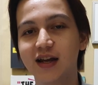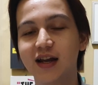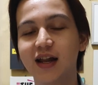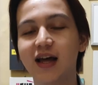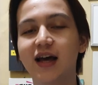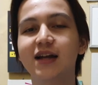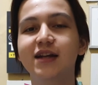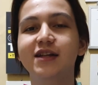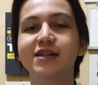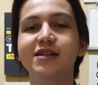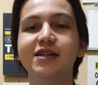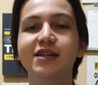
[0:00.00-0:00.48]

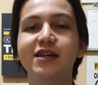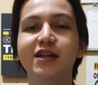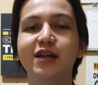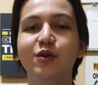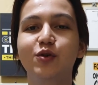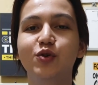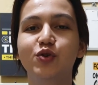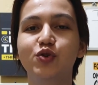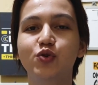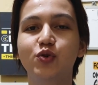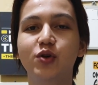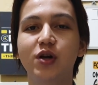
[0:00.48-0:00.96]
Nah, di
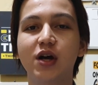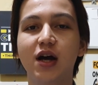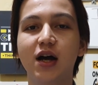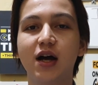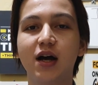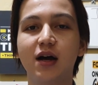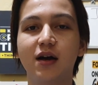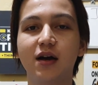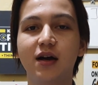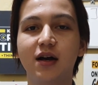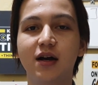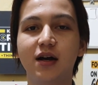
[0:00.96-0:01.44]
sini gue
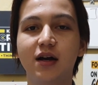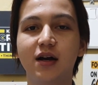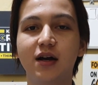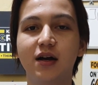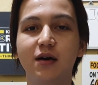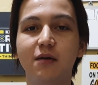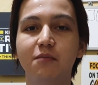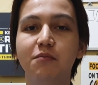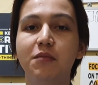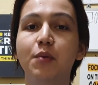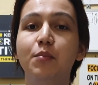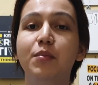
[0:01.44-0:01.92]
juga
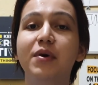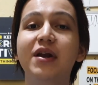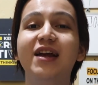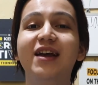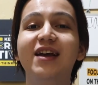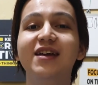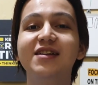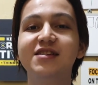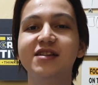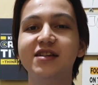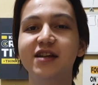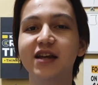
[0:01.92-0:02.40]
uh,
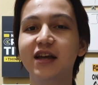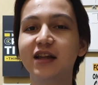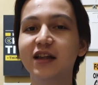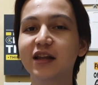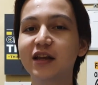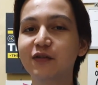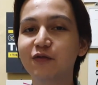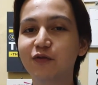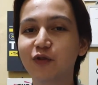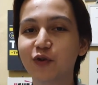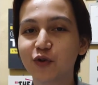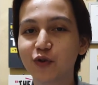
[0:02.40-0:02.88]
memberikan
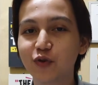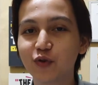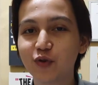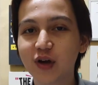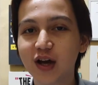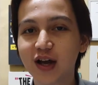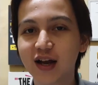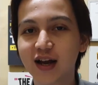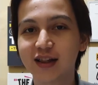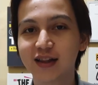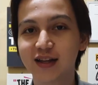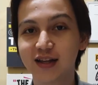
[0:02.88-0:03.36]
sedikit info
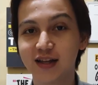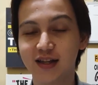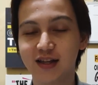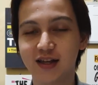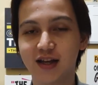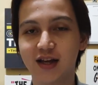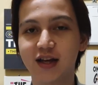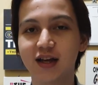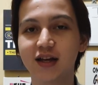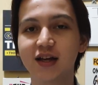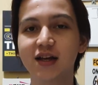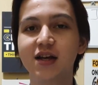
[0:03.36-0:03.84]
juga
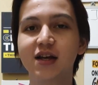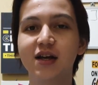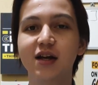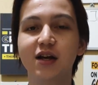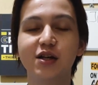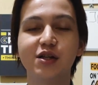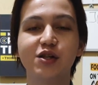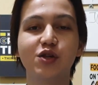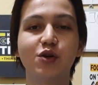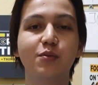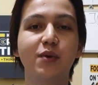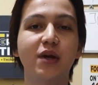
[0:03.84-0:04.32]
nantinya
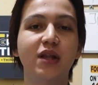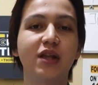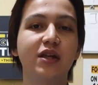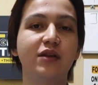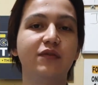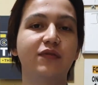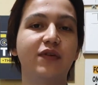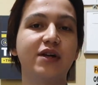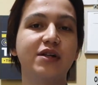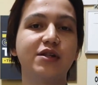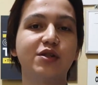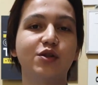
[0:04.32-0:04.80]
ke
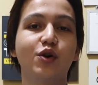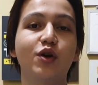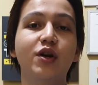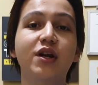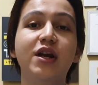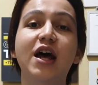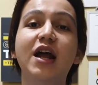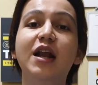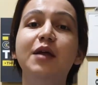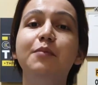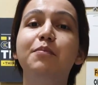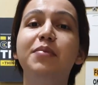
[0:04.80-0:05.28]
sobat
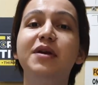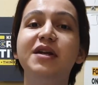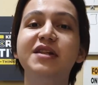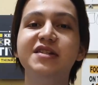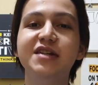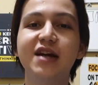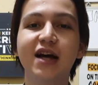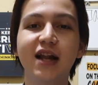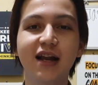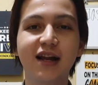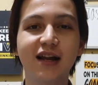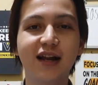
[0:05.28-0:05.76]
investor dari
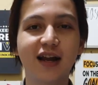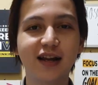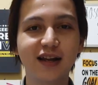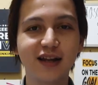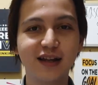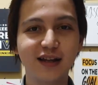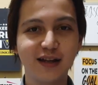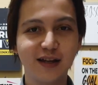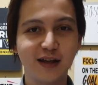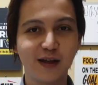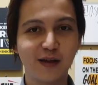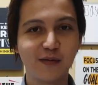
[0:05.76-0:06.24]

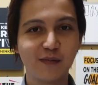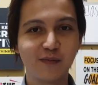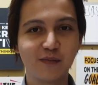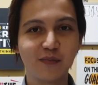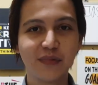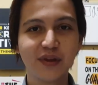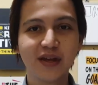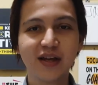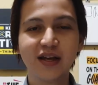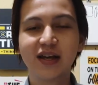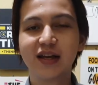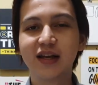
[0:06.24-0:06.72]
perjalanan ini
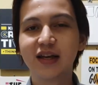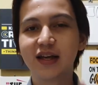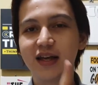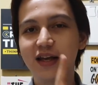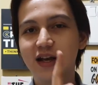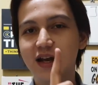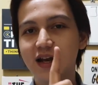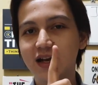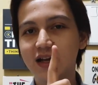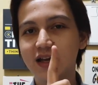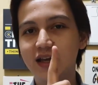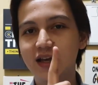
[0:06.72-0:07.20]

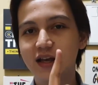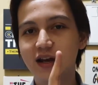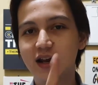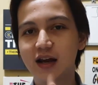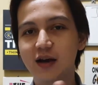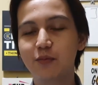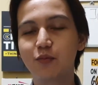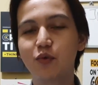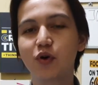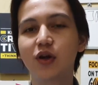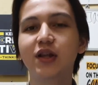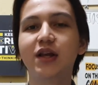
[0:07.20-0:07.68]

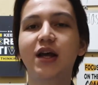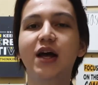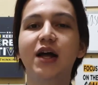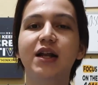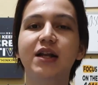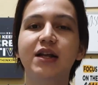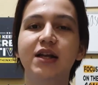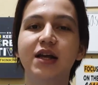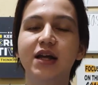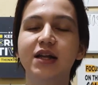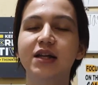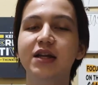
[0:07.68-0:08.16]
Kira-kira buat
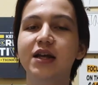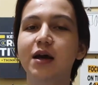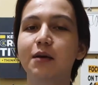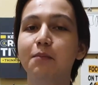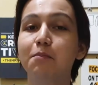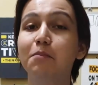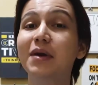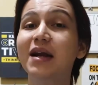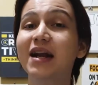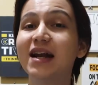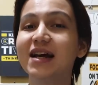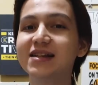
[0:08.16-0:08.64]
kalian
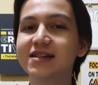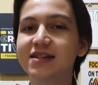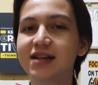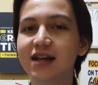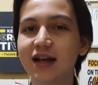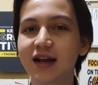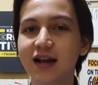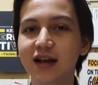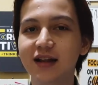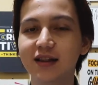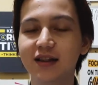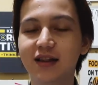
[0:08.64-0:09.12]
yang
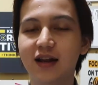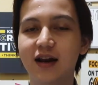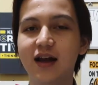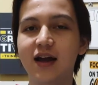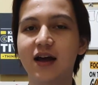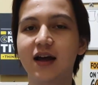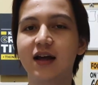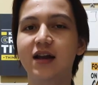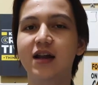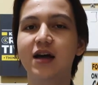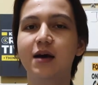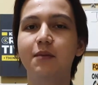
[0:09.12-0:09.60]
penasaran
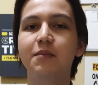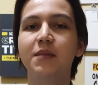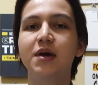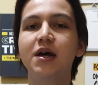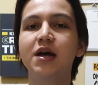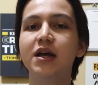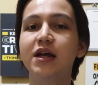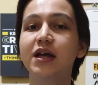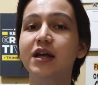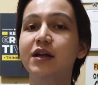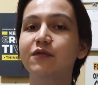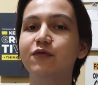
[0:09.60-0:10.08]
terhadap
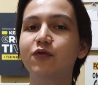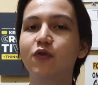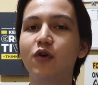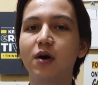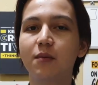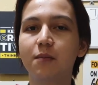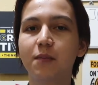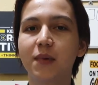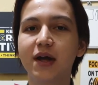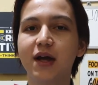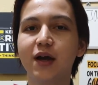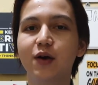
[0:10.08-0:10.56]
info
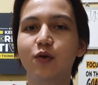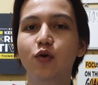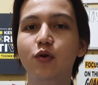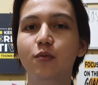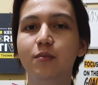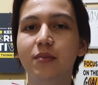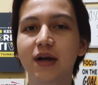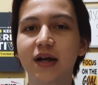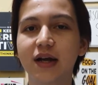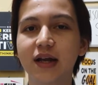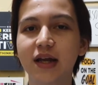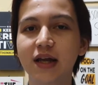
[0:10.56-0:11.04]
apa yang
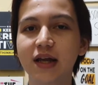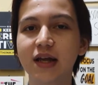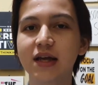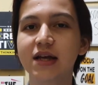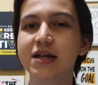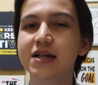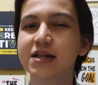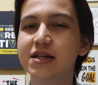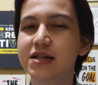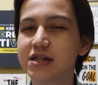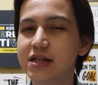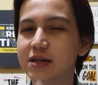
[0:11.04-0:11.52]
gue beri,
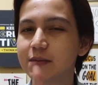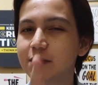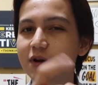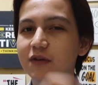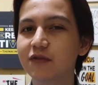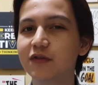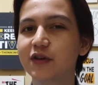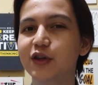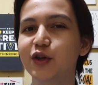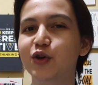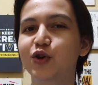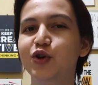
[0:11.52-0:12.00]

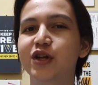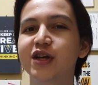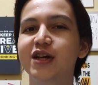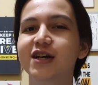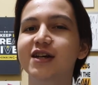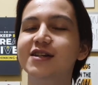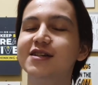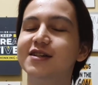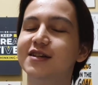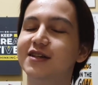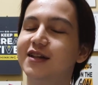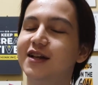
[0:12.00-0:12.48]
simak
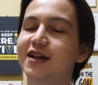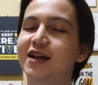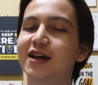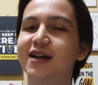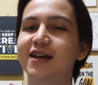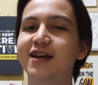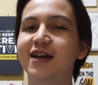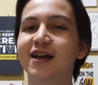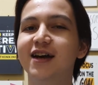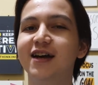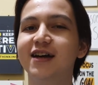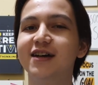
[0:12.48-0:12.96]
videonya
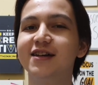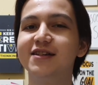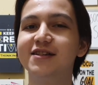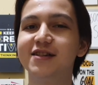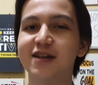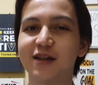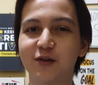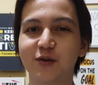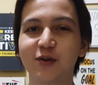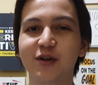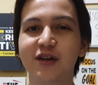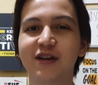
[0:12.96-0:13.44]
setelah yang
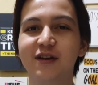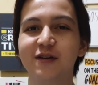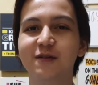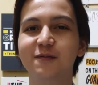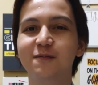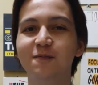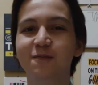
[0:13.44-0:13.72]
satu ini.